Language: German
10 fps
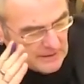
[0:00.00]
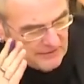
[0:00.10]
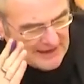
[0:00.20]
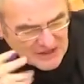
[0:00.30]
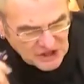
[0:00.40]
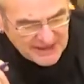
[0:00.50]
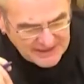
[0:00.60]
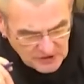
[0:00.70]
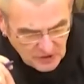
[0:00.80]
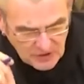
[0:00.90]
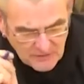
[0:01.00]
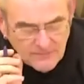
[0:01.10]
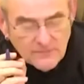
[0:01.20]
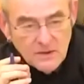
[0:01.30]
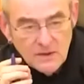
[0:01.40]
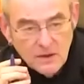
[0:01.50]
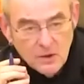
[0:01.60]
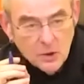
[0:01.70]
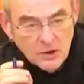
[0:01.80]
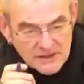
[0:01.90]
Wertschätzung
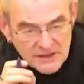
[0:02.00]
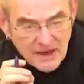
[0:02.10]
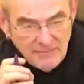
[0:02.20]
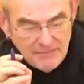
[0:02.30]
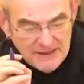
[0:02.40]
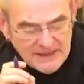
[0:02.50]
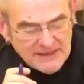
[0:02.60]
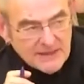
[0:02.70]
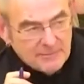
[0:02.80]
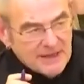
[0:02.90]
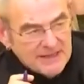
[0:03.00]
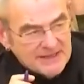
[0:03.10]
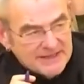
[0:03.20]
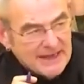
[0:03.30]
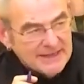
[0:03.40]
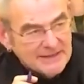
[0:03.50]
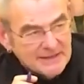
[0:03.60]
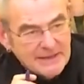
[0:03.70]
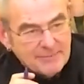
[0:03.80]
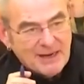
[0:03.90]
unser
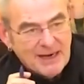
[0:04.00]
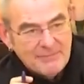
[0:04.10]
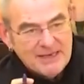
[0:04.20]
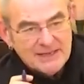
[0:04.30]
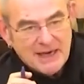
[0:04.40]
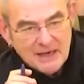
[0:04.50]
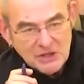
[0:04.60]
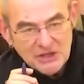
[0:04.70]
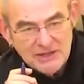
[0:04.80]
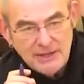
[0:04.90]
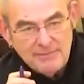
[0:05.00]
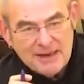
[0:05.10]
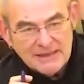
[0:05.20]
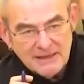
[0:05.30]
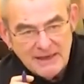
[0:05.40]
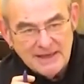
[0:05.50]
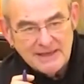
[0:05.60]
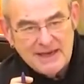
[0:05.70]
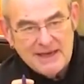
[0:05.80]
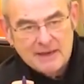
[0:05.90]
Ministerpräsident der parlamentarischen Debatte
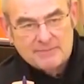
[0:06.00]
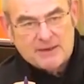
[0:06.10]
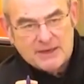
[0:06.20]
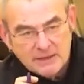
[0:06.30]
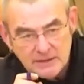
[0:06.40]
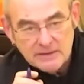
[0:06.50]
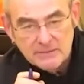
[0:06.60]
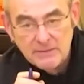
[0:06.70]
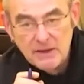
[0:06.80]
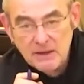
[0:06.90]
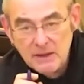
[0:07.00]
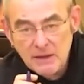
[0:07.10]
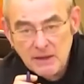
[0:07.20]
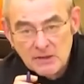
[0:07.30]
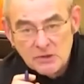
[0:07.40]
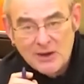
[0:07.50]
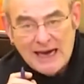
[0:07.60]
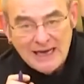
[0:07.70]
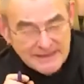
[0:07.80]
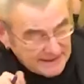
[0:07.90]
entgegenbringt, so
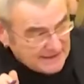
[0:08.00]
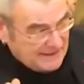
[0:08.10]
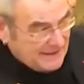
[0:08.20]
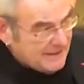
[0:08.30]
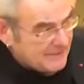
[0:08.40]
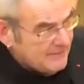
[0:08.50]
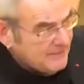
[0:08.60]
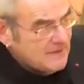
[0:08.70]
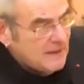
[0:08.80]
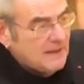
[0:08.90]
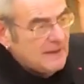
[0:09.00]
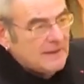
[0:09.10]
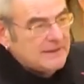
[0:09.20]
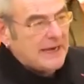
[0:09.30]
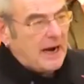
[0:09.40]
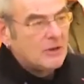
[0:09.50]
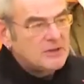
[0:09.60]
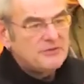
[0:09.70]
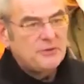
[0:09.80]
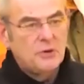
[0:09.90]
rate ich Ihnen, die
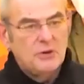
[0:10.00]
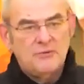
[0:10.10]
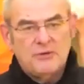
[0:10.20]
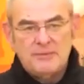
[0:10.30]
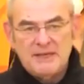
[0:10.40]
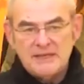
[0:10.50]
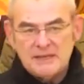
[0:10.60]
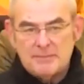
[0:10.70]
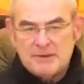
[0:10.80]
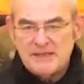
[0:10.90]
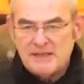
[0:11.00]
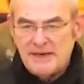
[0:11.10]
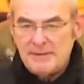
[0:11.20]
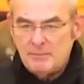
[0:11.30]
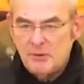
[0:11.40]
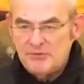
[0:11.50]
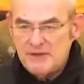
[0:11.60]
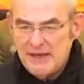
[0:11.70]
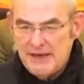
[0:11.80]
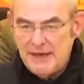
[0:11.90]
Ausführungen von Ministerpräsident
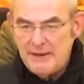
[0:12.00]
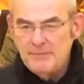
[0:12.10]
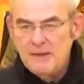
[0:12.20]
Bouvier